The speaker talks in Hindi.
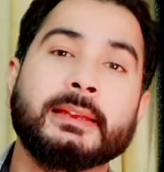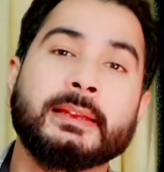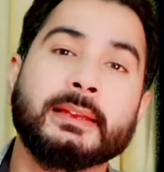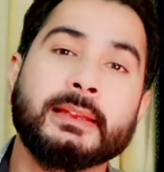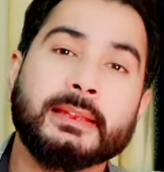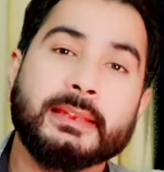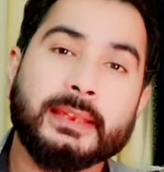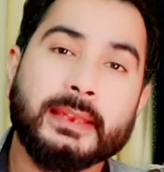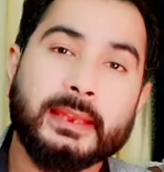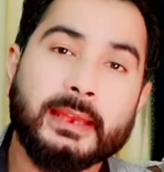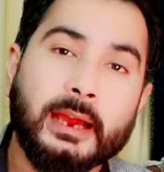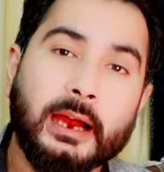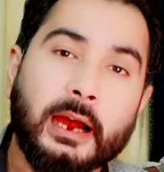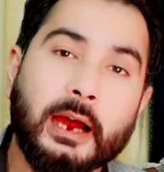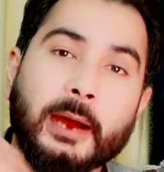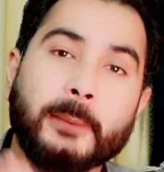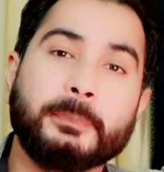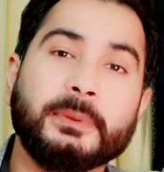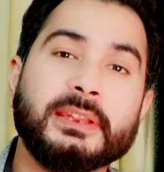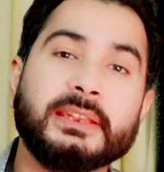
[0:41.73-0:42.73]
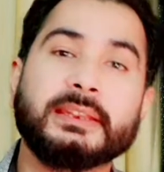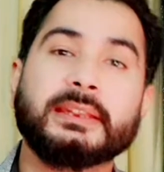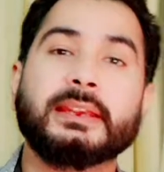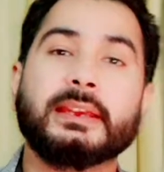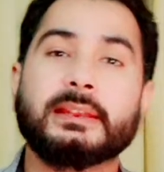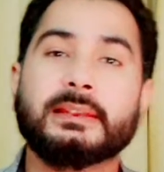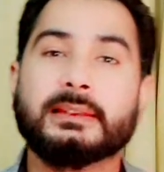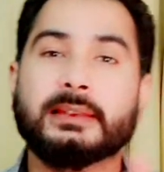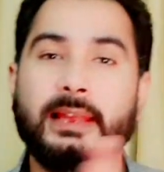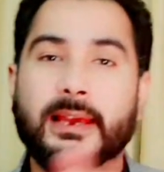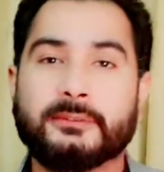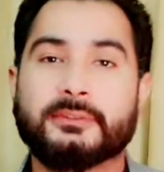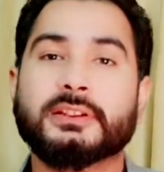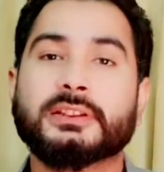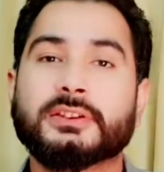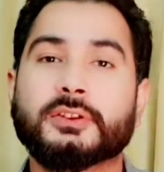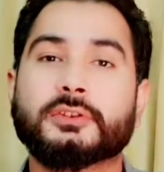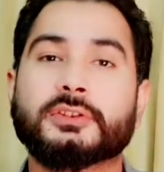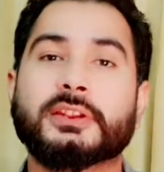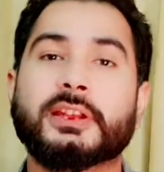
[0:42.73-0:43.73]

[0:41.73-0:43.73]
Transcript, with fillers: कि आप इनके लेवल्स होते